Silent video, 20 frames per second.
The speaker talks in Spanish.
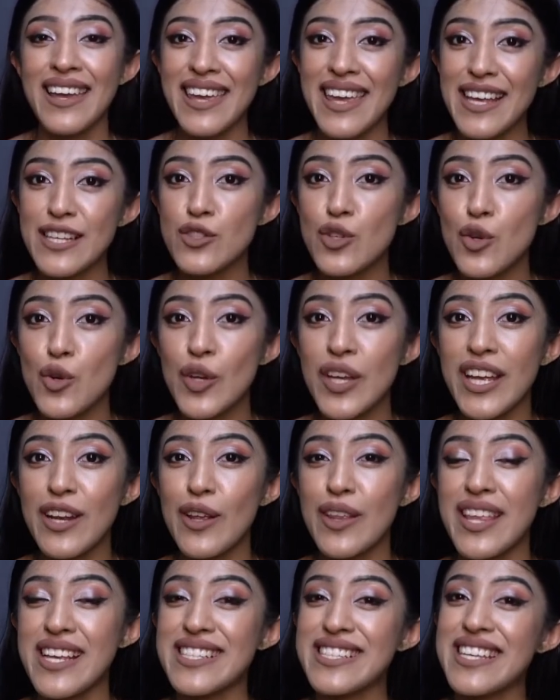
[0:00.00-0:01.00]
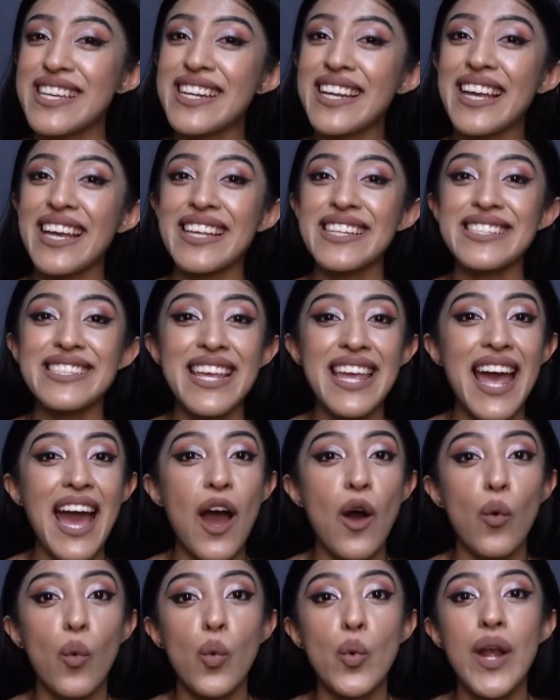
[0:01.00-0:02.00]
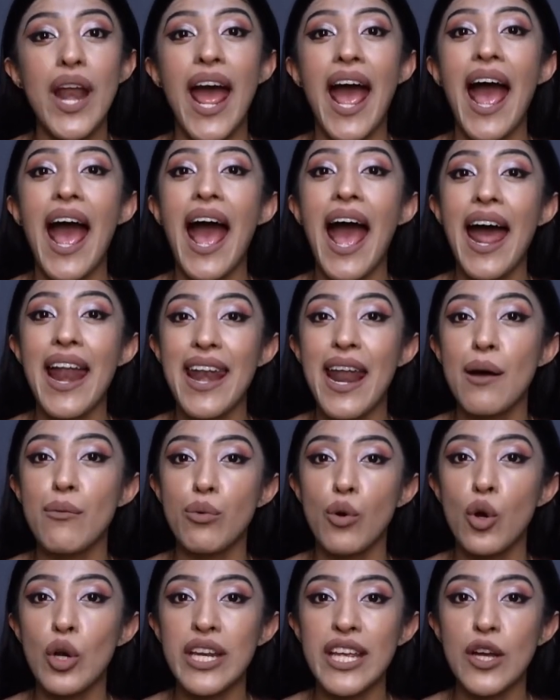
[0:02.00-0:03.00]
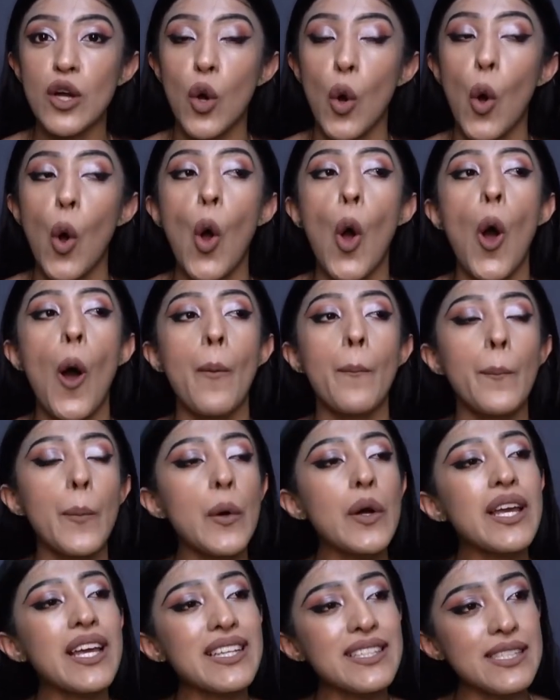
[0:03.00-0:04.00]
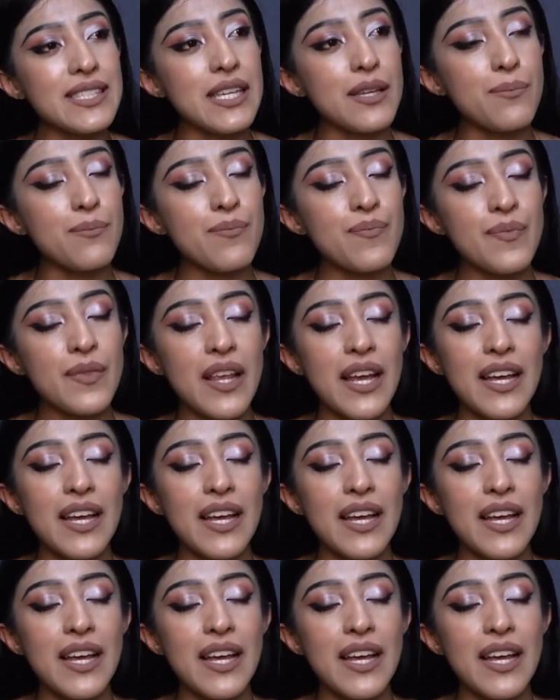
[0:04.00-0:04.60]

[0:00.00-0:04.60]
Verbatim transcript: Y esto no quiere decir que sea un anabólico, porque sí,